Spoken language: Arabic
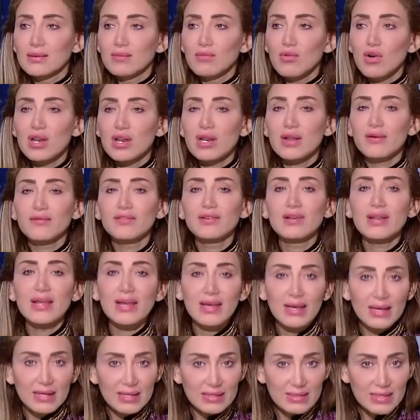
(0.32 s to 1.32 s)
وانا في
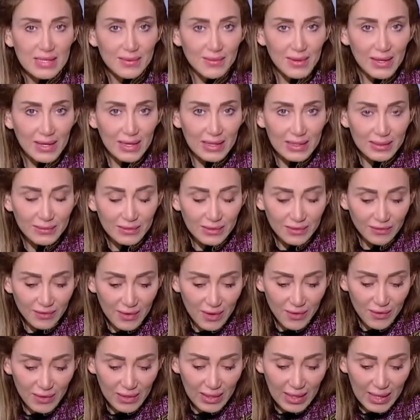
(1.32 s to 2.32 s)
الاخر زي ما اتكلمت في
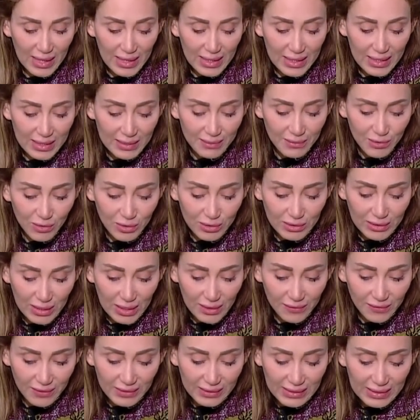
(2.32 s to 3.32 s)
اول الحلقه لما قلت على
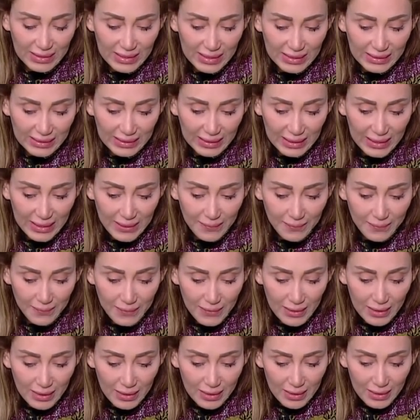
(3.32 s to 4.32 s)
الفنانه انغام
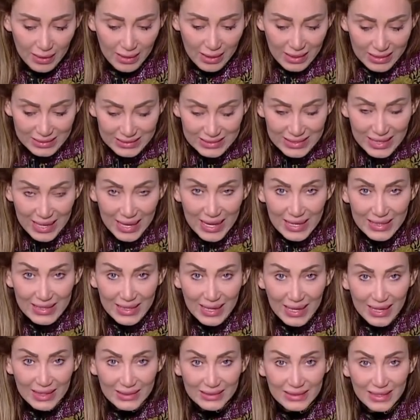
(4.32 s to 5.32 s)
هتزعلي
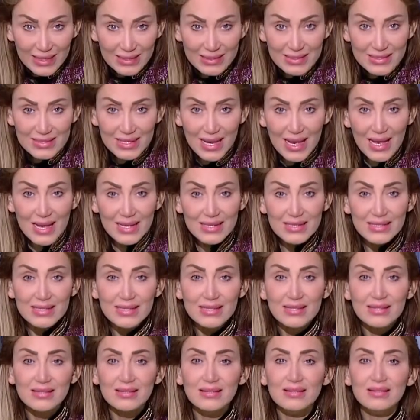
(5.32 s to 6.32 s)
حد هتزعلي
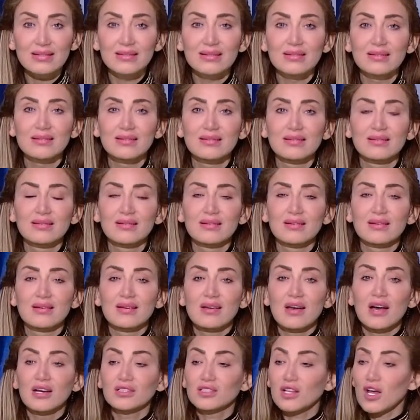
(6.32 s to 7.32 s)

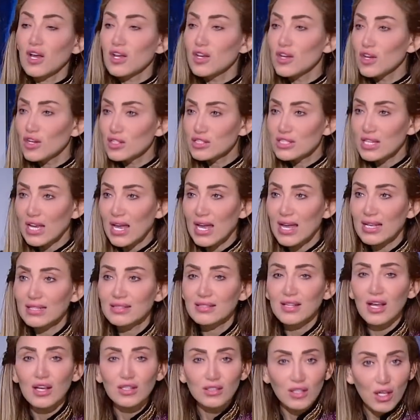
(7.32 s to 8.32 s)
هتعيطي
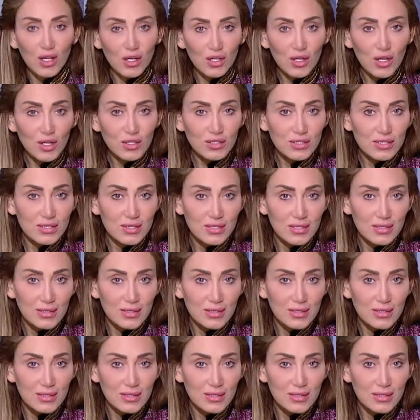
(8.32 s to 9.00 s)
حد هتعيطي